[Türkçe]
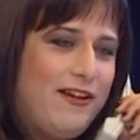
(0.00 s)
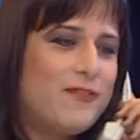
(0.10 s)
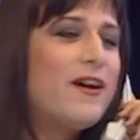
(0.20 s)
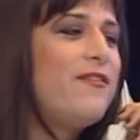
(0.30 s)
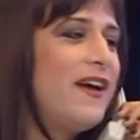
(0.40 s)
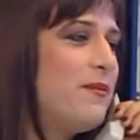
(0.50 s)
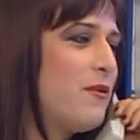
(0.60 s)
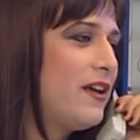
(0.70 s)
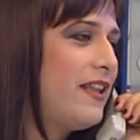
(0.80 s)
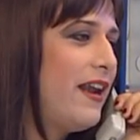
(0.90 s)
Evet var efendim
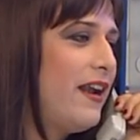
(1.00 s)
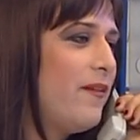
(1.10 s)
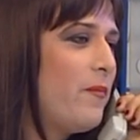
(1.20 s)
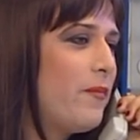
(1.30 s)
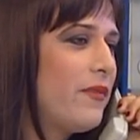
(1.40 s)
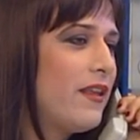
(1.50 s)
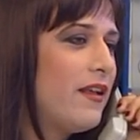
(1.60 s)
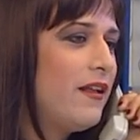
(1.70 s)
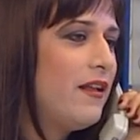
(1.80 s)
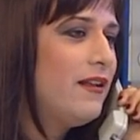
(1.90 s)
o kadar.
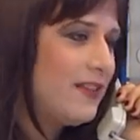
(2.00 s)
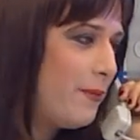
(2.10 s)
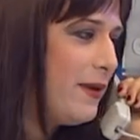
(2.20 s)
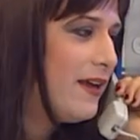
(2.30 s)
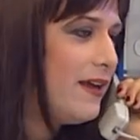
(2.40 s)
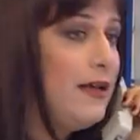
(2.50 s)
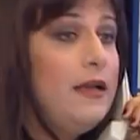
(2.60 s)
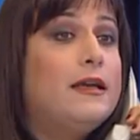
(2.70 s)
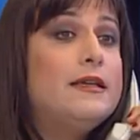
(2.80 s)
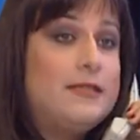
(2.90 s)
Tabii.
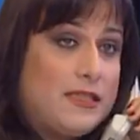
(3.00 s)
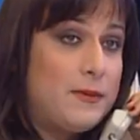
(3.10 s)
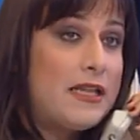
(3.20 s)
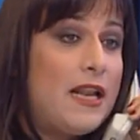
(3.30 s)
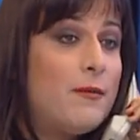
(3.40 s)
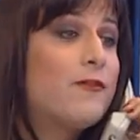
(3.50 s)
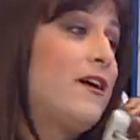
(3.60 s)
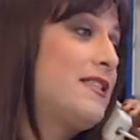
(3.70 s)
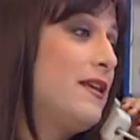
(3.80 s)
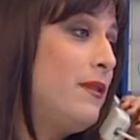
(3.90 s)
Siz bir talimat
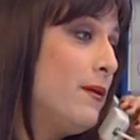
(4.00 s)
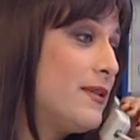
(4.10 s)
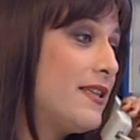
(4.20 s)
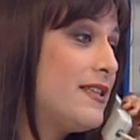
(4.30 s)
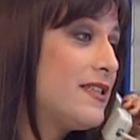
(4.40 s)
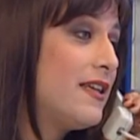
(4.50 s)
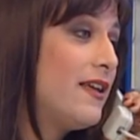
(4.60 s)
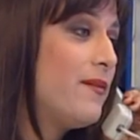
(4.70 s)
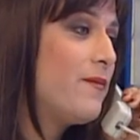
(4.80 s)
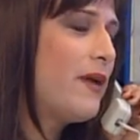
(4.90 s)
faksayabilir misiniz?
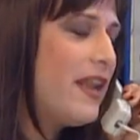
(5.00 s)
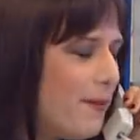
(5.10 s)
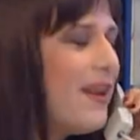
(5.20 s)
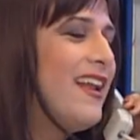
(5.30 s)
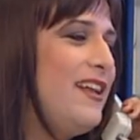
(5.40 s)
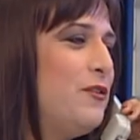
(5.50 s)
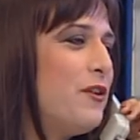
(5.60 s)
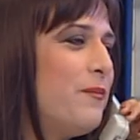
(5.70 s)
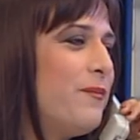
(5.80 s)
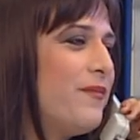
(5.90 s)
Ben hemen
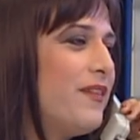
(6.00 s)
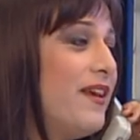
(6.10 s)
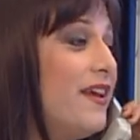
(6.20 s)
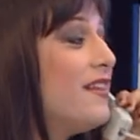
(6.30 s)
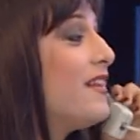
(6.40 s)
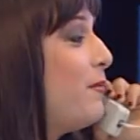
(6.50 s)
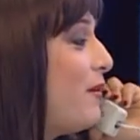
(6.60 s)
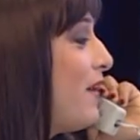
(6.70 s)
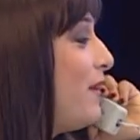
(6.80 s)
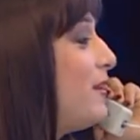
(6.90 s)
hallediyorum.
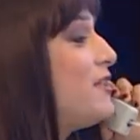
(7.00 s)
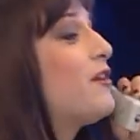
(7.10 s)
Tabii efendim.